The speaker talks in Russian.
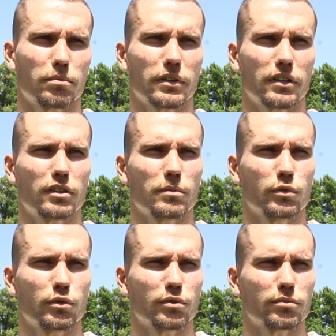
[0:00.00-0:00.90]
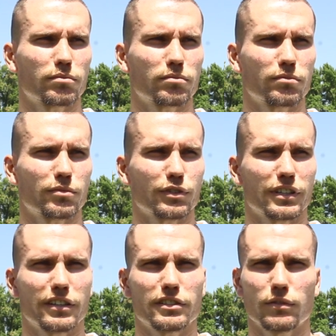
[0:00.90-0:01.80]
поэтому
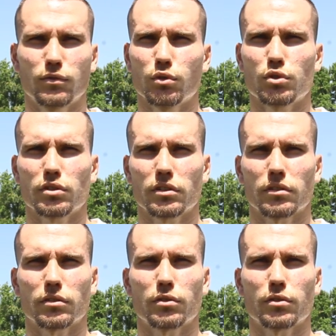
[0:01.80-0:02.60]
коллектив дружный,